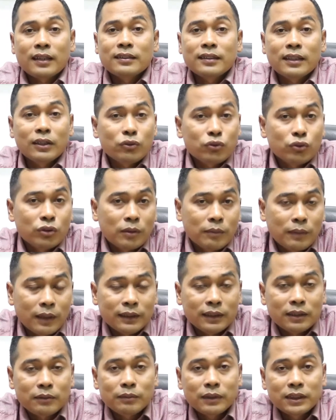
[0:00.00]
saya sudah
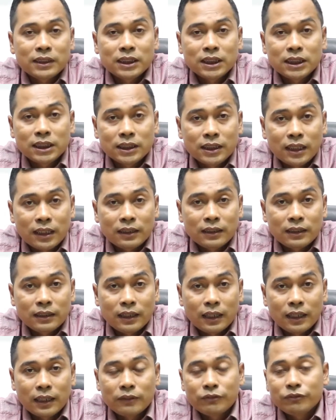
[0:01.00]
banyak bercerita di
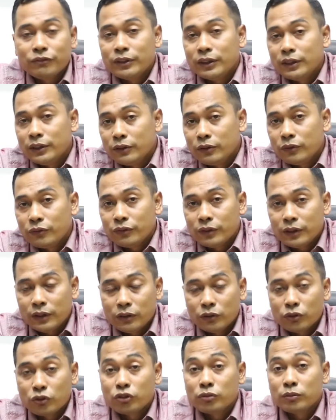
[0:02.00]
dalam
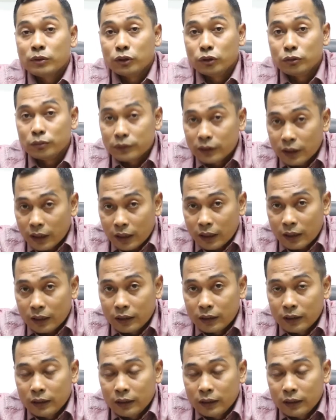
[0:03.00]
video-video sebelumnya.